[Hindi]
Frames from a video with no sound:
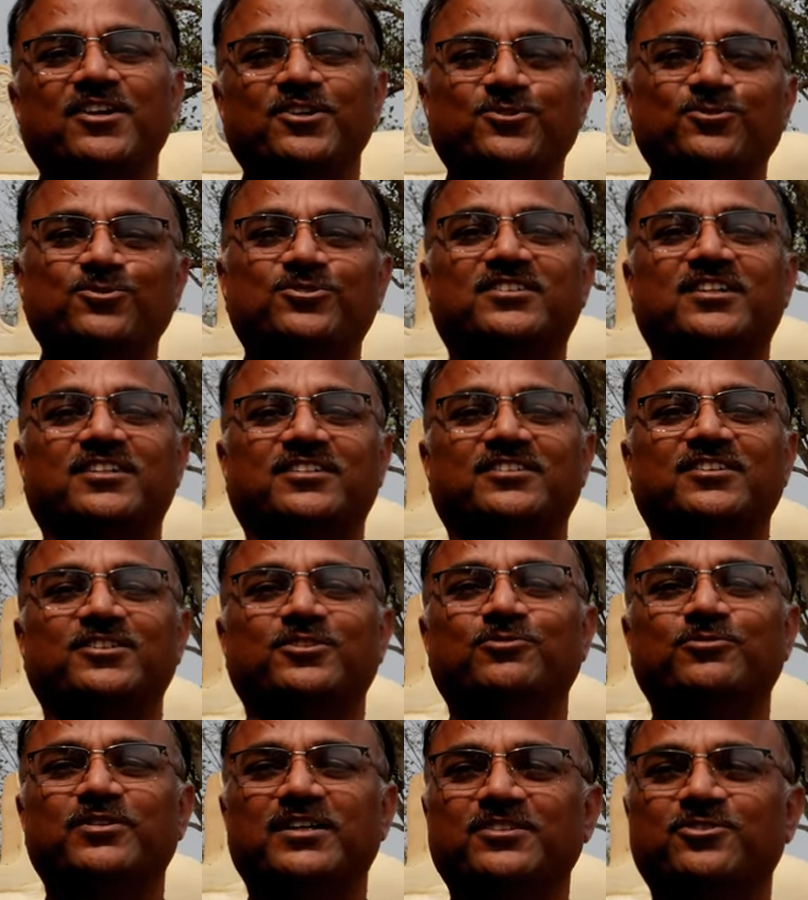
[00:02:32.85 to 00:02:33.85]
यूज़ करते
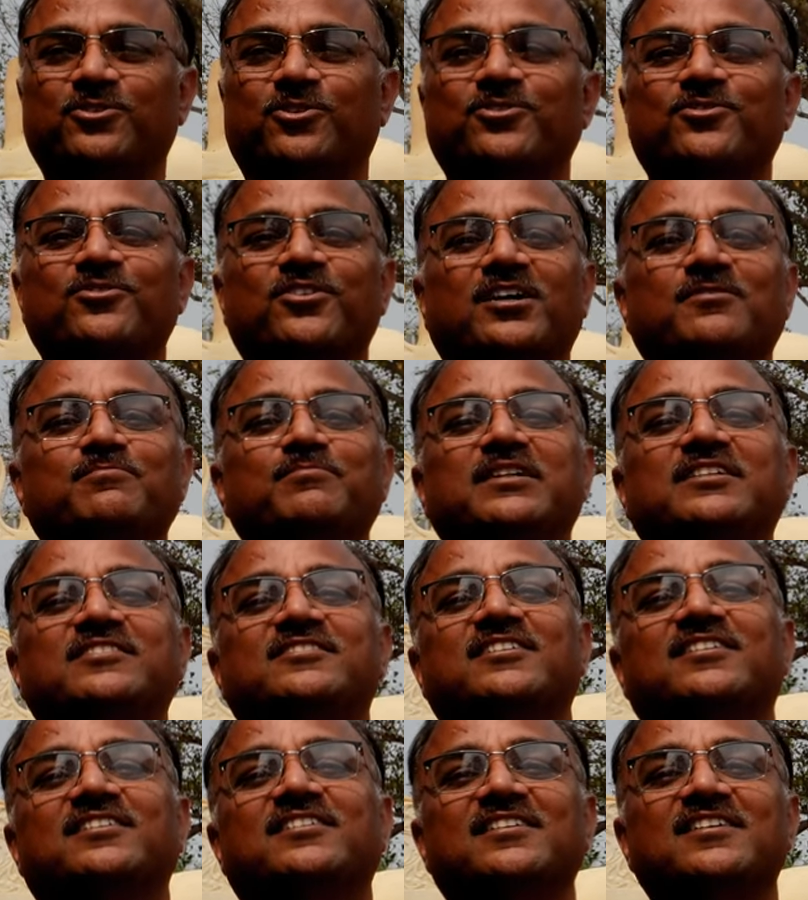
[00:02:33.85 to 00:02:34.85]
हुए दोनों का
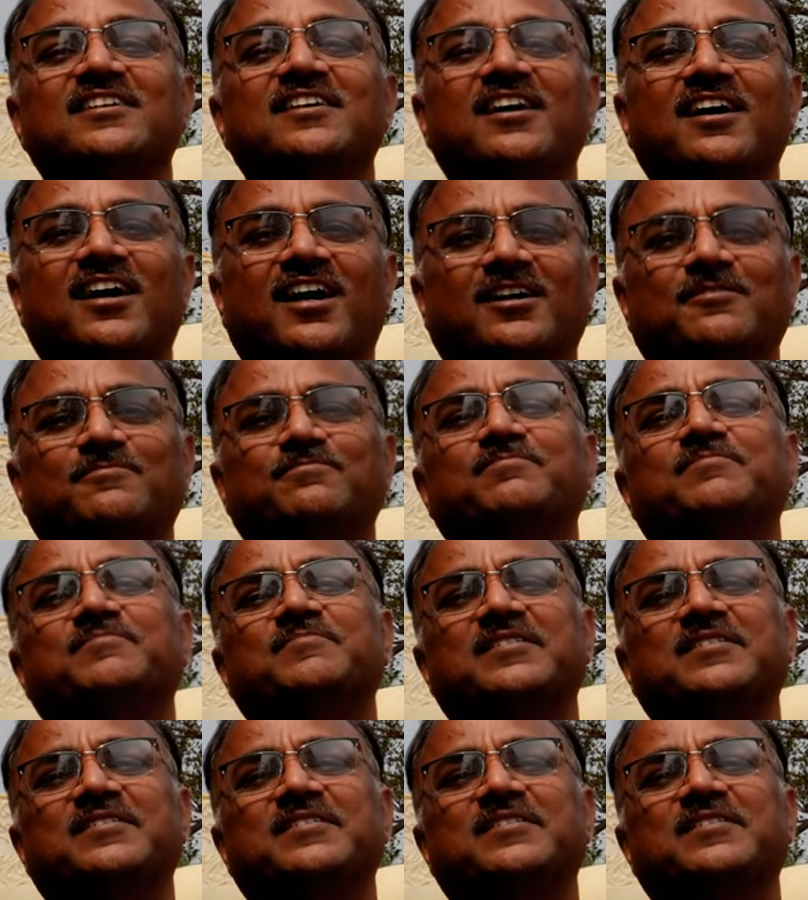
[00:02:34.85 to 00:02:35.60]
मिक्सचर हम